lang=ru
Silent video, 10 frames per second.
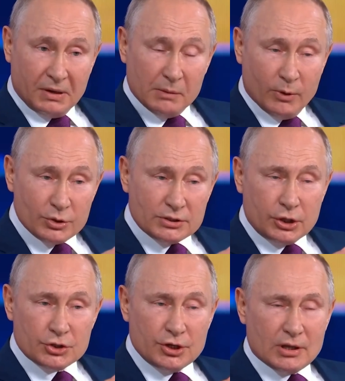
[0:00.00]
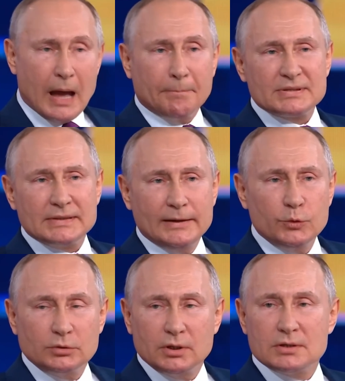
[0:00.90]
принимаются решения
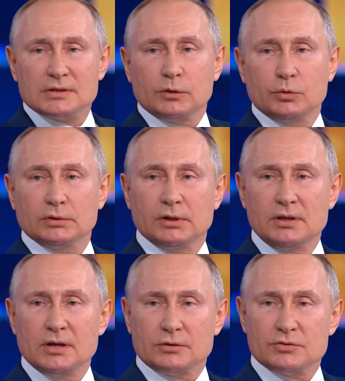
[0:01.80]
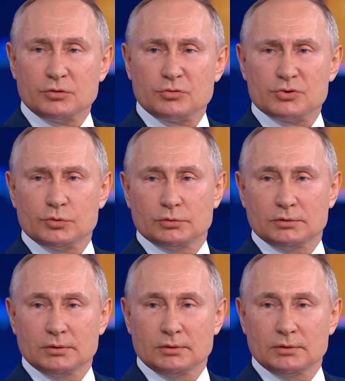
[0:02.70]
абсолютно незаконные и неконституционные